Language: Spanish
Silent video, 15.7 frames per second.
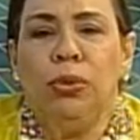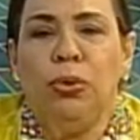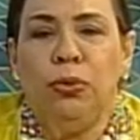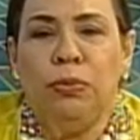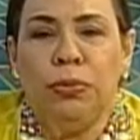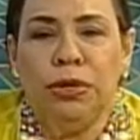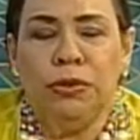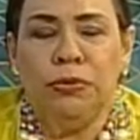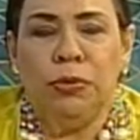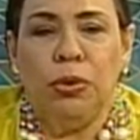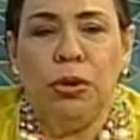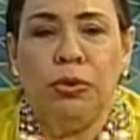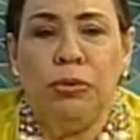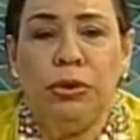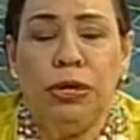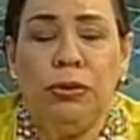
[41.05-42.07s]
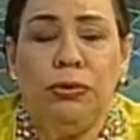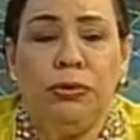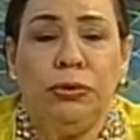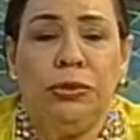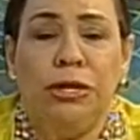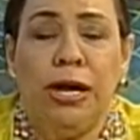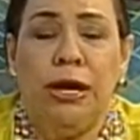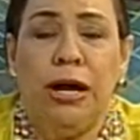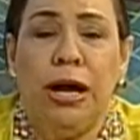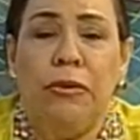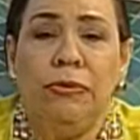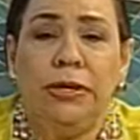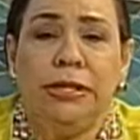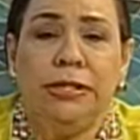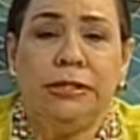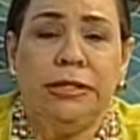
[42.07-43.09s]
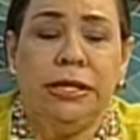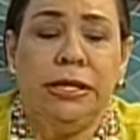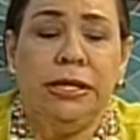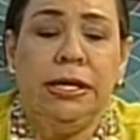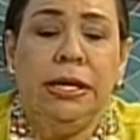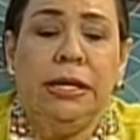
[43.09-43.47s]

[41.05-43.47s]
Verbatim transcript: lo mismo, aunque, lucha, aunque se,